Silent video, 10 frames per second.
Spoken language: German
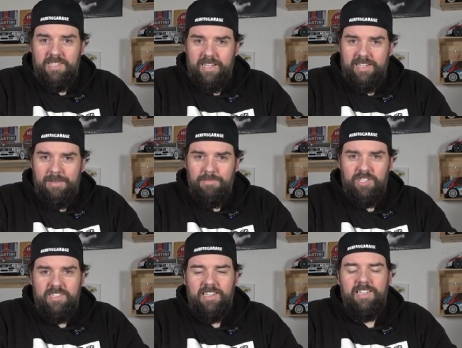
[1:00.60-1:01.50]
es keine
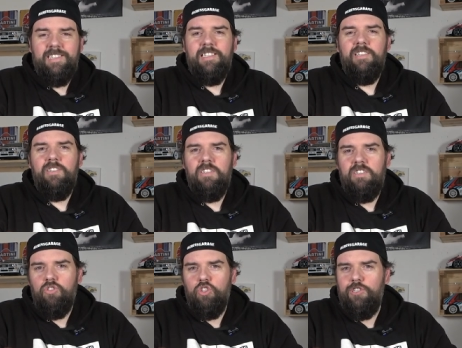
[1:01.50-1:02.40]
M-Chassis-Klasse
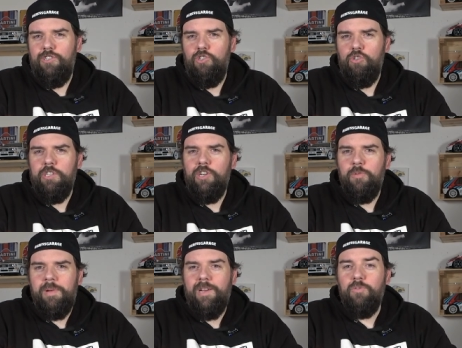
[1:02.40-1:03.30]
äh, und da
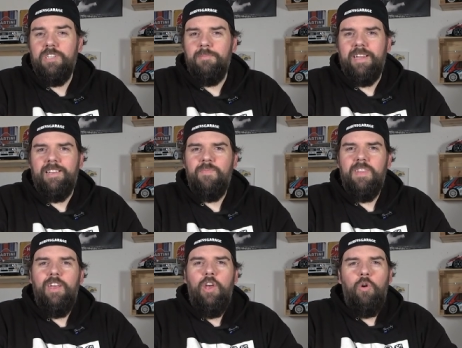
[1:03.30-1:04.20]
könnte man einen unterbringen.
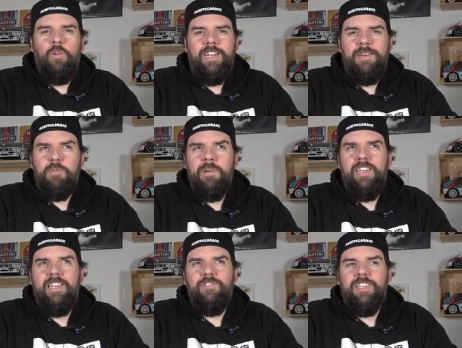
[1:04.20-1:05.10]
Und dann habe ich
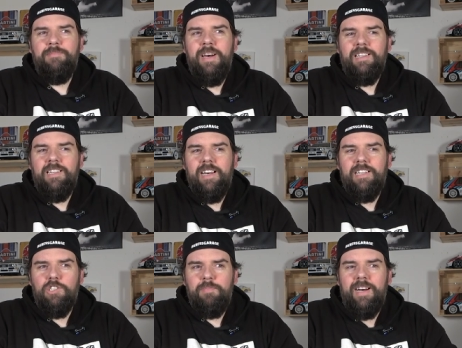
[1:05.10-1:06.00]
überlegt, was macht denn
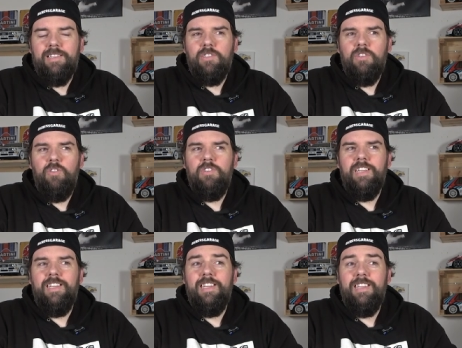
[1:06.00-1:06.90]
gerade Spaß?
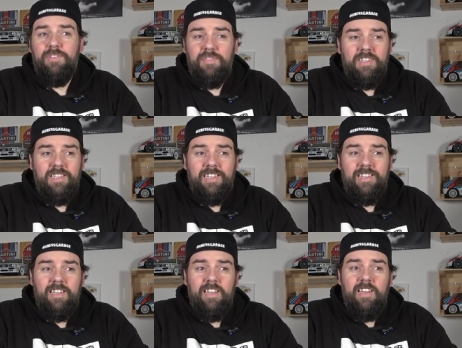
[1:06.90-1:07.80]
Und ich finde
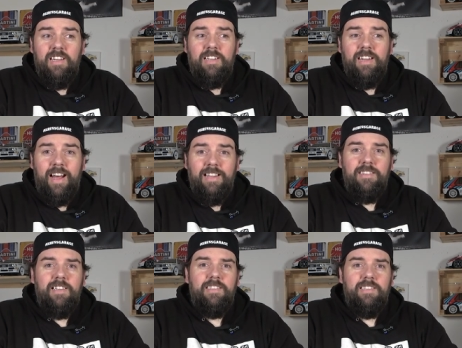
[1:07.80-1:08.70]
den
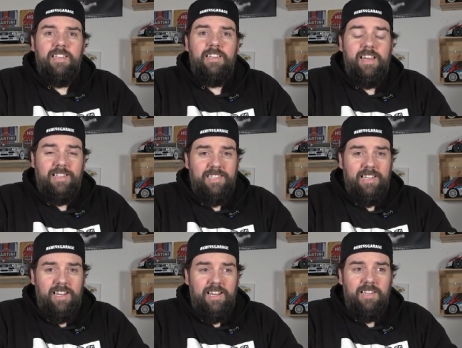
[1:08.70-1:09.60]
Ansatz, den
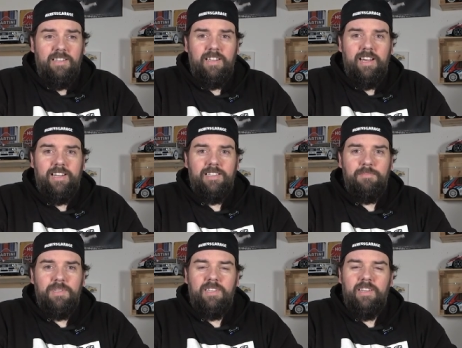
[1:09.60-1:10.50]
RCK gerade
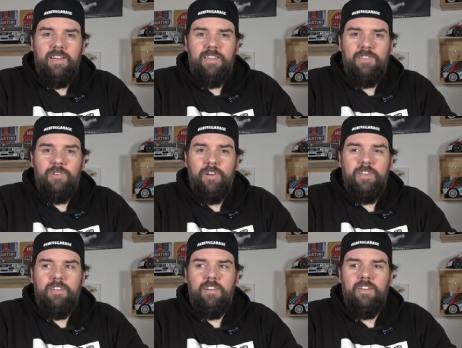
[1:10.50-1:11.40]
mit der
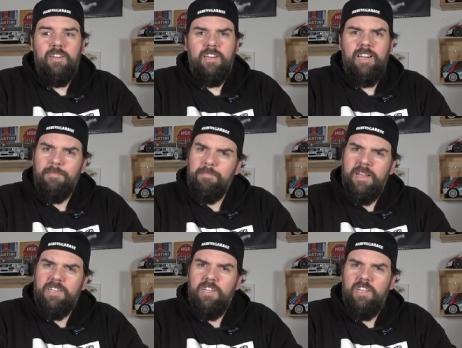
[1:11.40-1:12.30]
neuen äh,
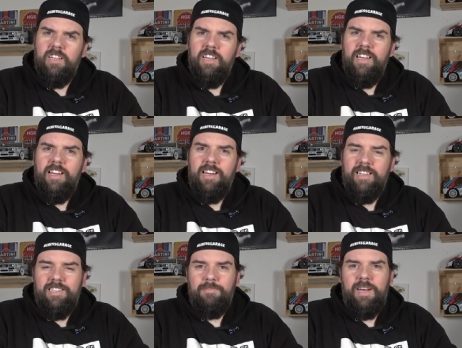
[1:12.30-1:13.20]

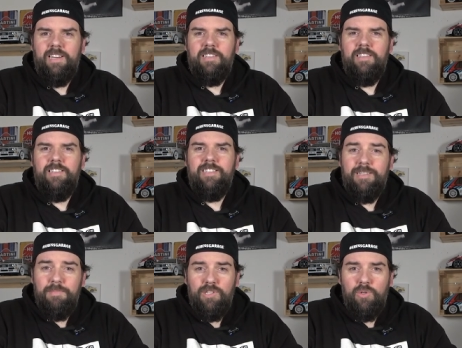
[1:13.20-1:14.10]
Clubman-Klasse macht, äh,
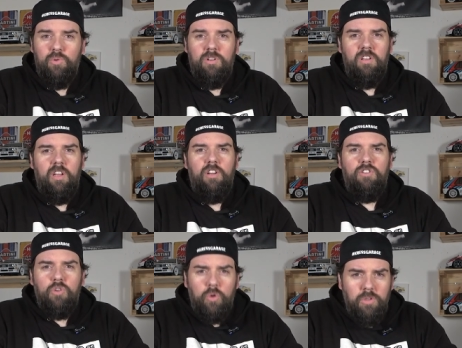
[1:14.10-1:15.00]
ziemlich cool.
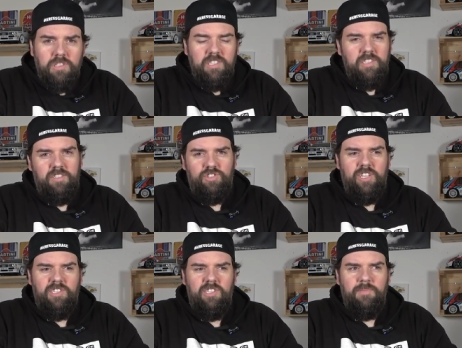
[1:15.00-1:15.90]
Ein günstiges
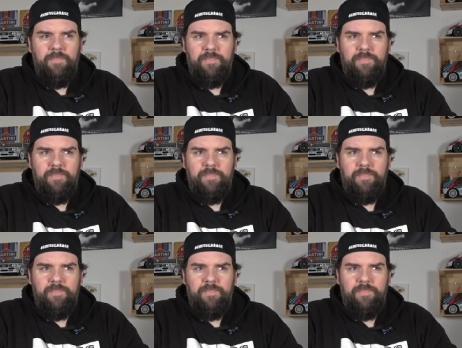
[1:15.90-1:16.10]
Chassis